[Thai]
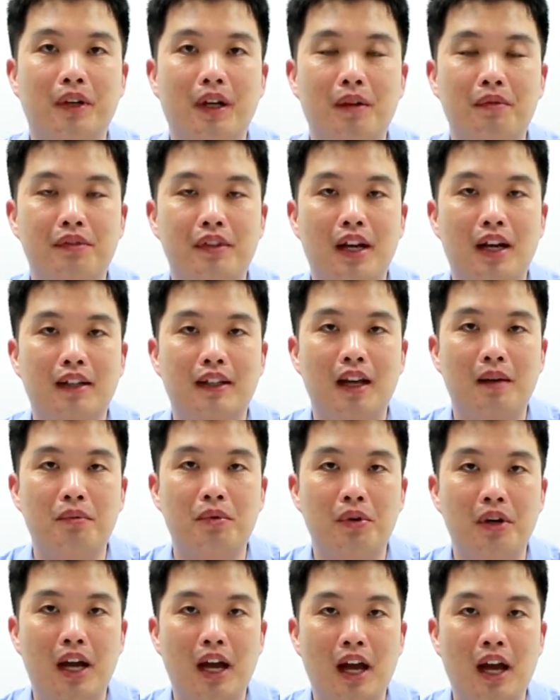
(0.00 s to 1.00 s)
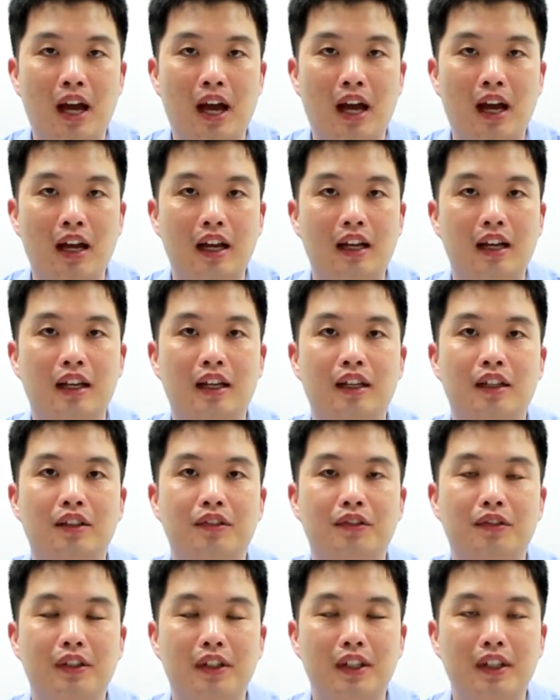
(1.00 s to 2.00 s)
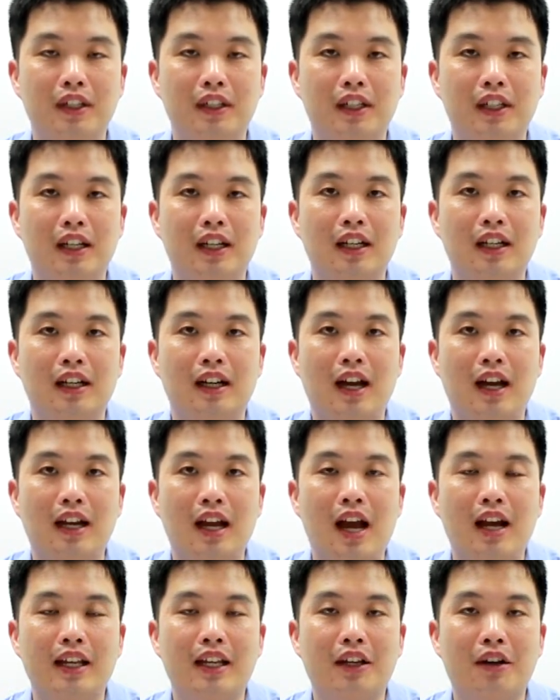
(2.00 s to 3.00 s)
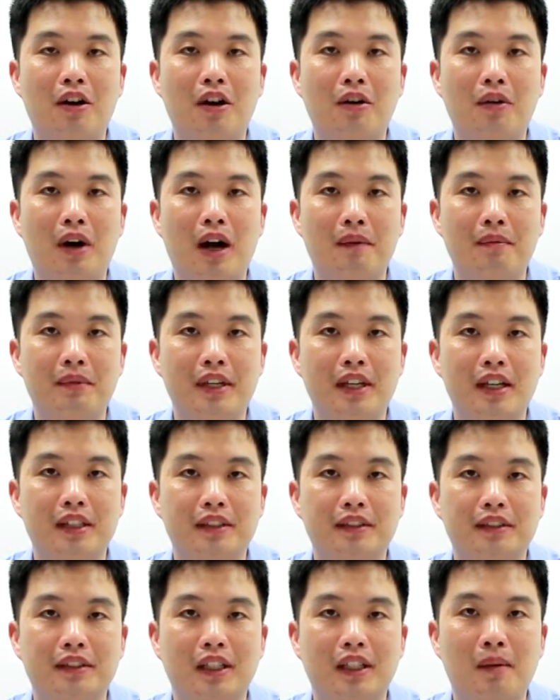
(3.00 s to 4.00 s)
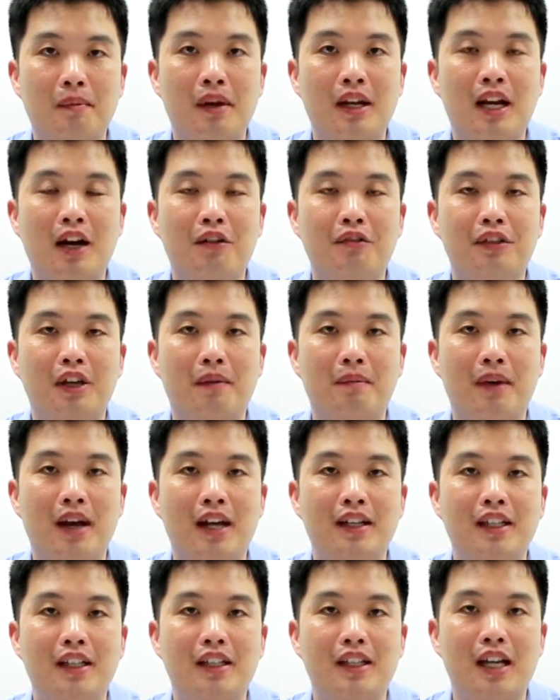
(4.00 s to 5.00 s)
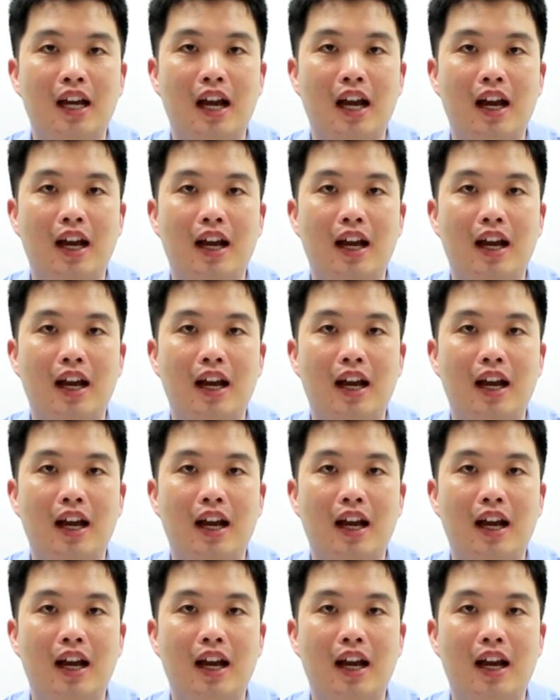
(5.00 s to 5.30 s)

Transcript: คำสั่ง tabula ซึ่งการอ้างอิงข้อความนี้จะทำให้เราสามารถที่จะ